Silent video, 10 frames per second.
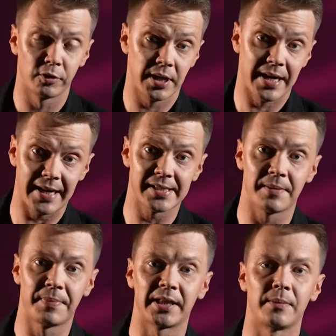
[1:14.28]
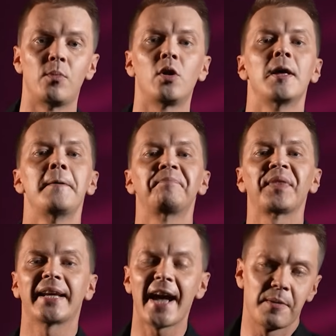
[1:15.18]
вот как раз об этом, мол,
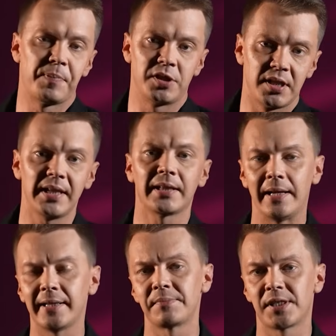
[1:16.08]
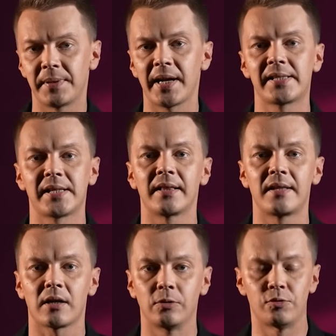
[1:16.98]
как президент летом собирается
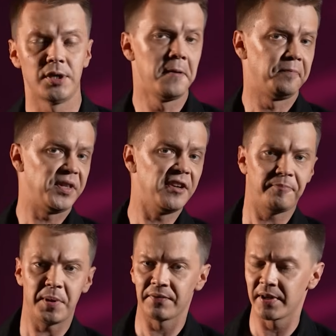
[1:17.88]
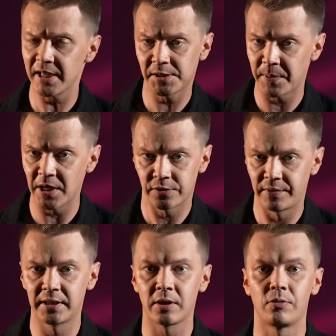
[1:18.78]
отдохнуть. Не в первый раз
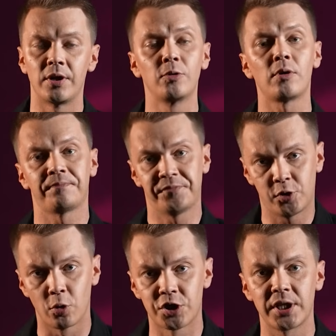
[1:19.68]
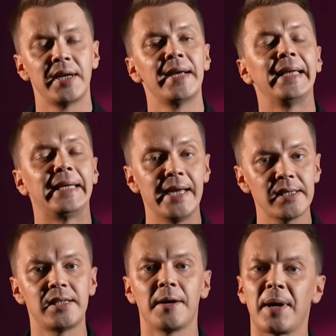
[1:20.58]
спрашивали такое, но все же
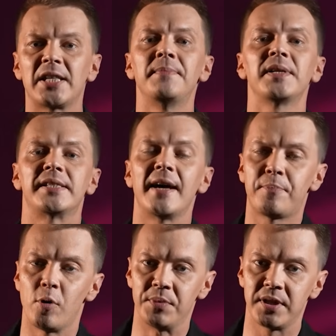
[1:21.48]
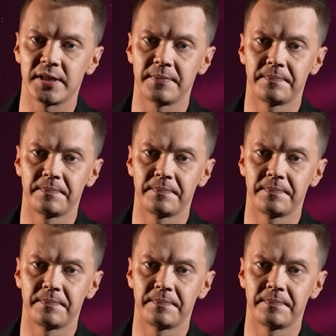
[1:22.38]
есть необходимость напомнить.